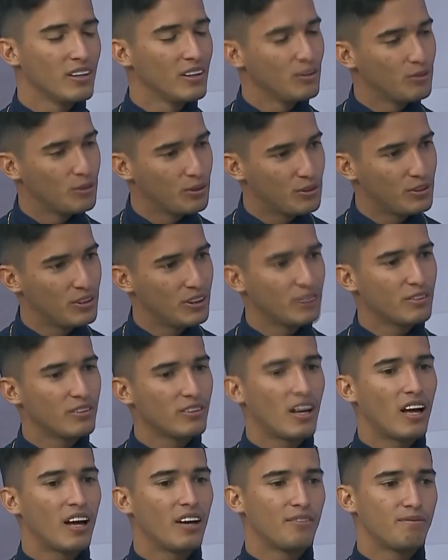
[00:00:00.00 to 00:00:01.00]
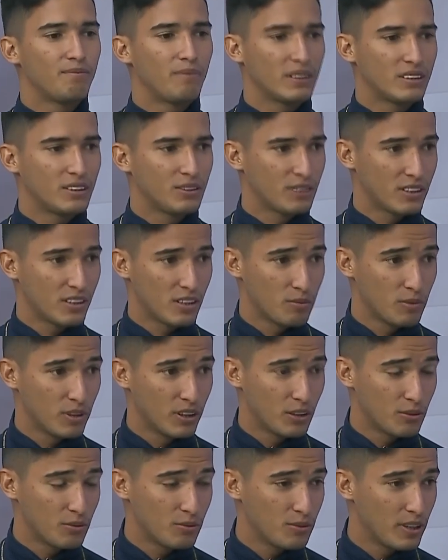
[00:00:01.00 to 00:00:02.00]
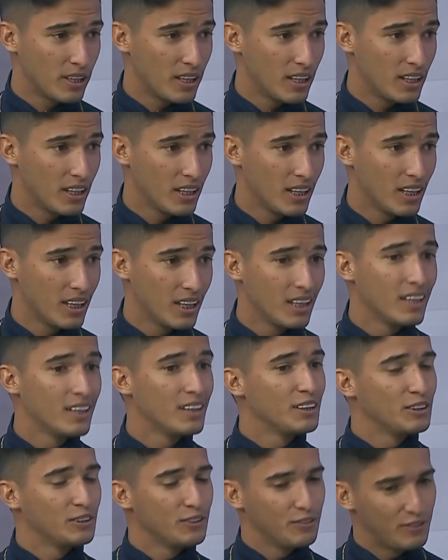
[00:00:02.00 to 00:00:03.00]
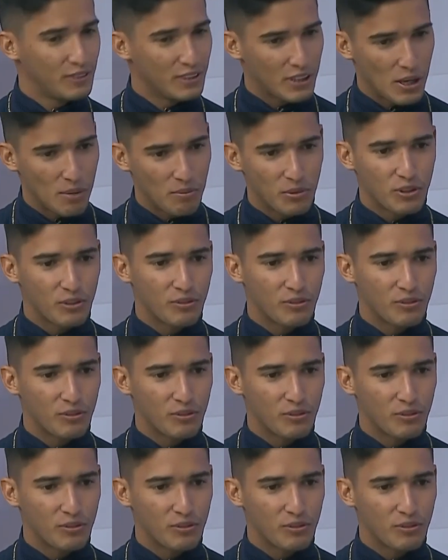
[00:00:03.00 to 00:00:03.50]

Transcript: No outro dia lá, passei uma semana com ele, fizemos